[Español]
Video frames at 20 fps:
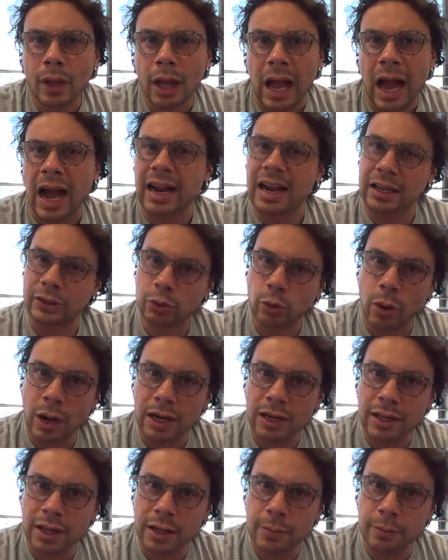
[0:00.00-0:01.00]
¿acaso
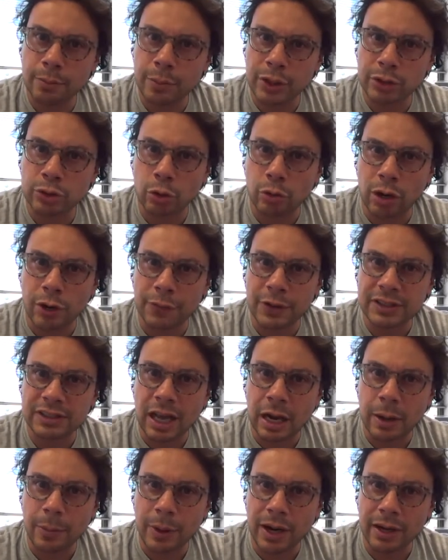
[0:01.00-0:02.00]
alguien presionó al
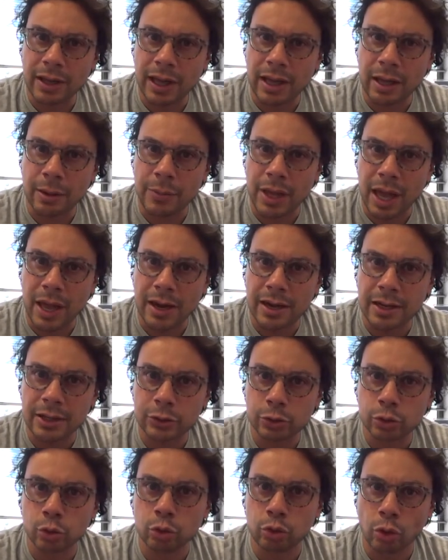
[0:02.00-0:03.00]
fiscal para que cambiara
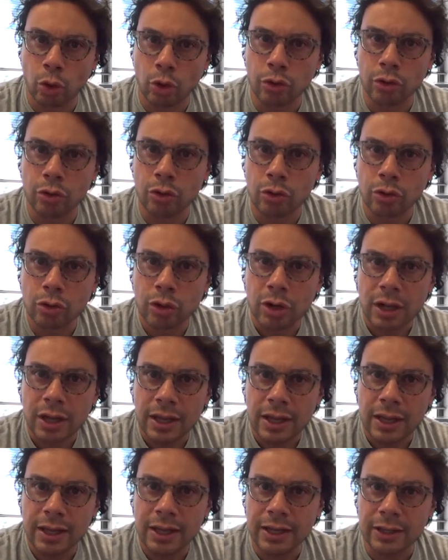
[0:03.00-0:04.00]
su tono
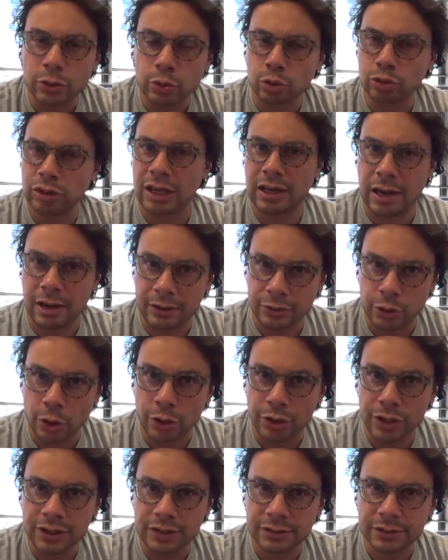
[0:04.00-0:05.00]
y sus
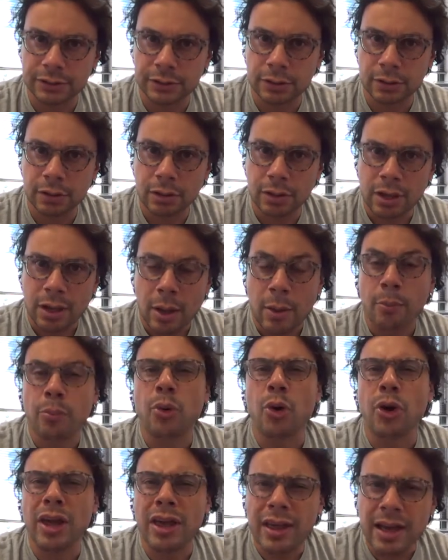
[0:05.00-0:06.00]
declaraciones?
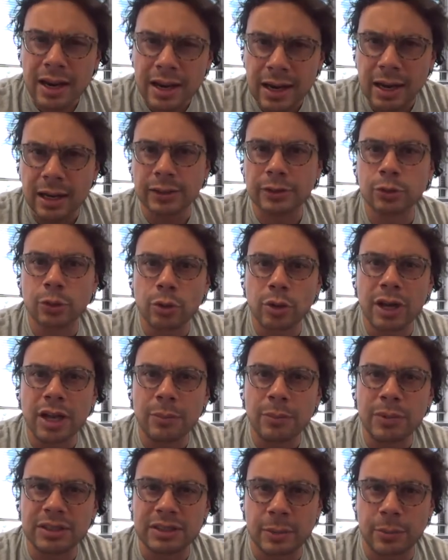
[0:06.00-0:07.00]
¿Puede acaso el
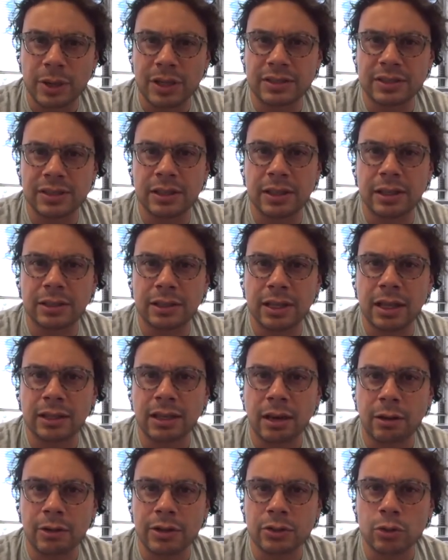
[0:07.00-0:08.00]
vicepresidente a
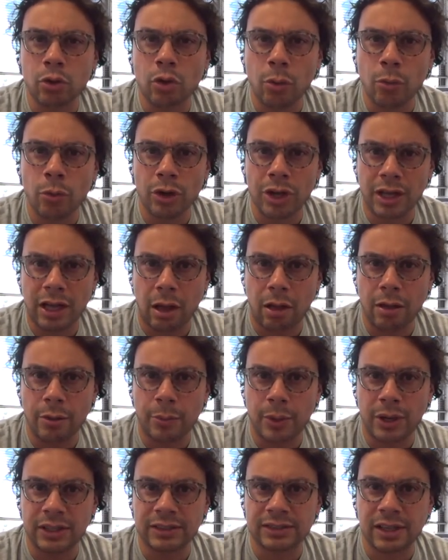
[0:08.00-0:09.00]
través de un comunicado de
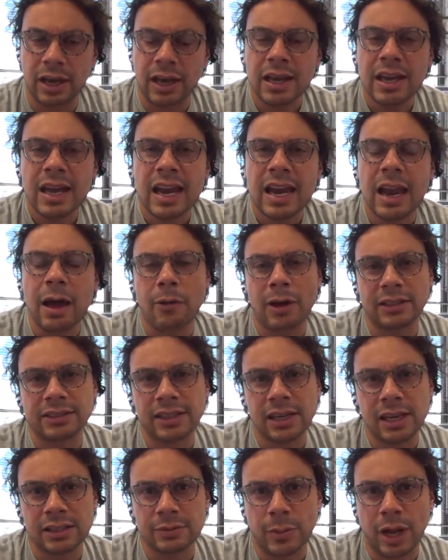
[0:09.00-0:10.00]
prensa
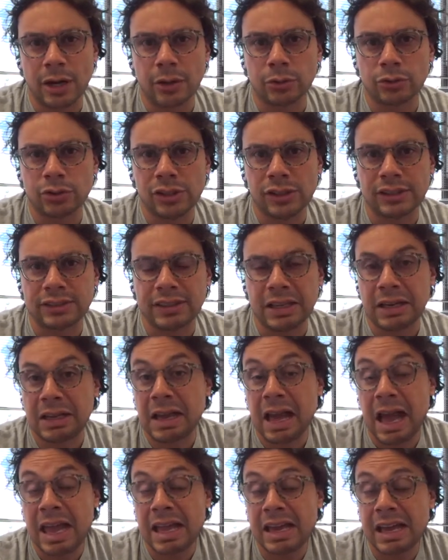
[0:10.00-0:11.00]
lavarse las manos y decir
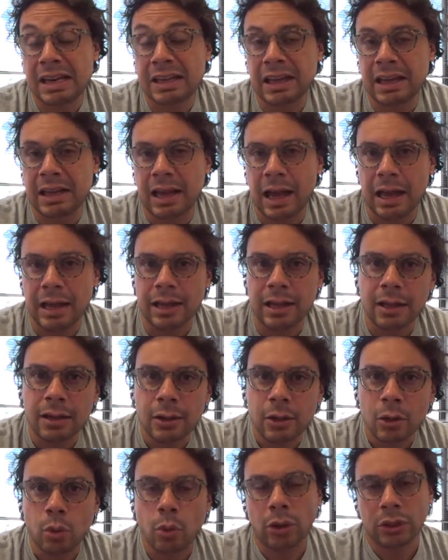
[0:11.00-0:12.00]
caiga el que
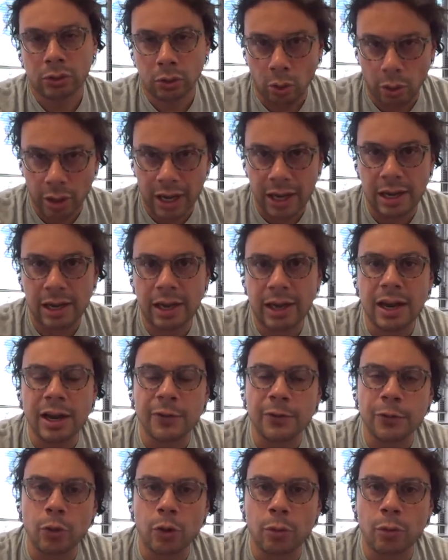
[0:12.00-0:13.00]
caiga cuando él era
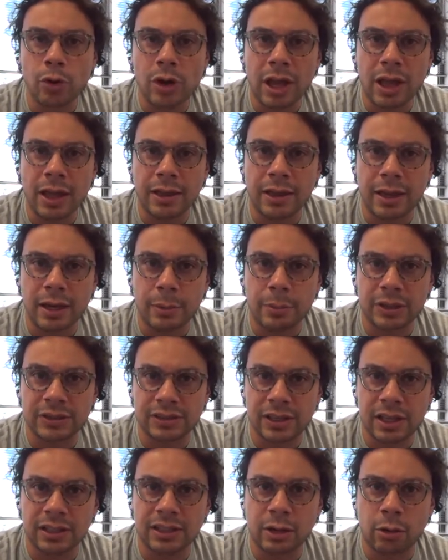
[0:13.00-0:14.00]
fórmula del
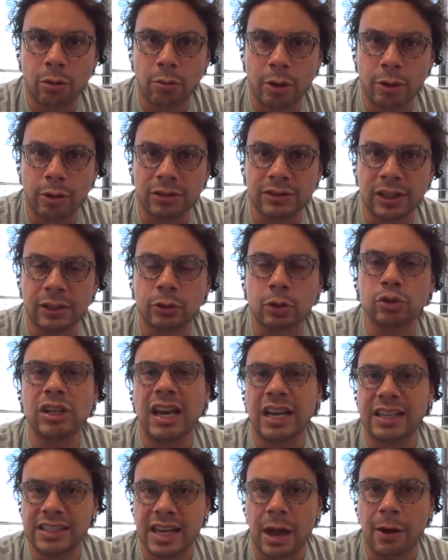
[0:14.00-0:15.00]
presidente Juan Manuel Santos y
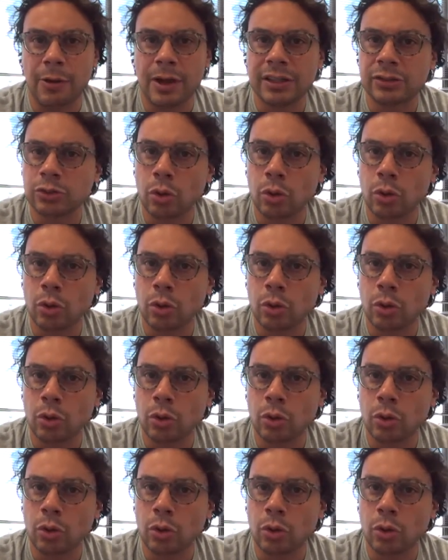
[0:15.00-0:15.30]
la llave es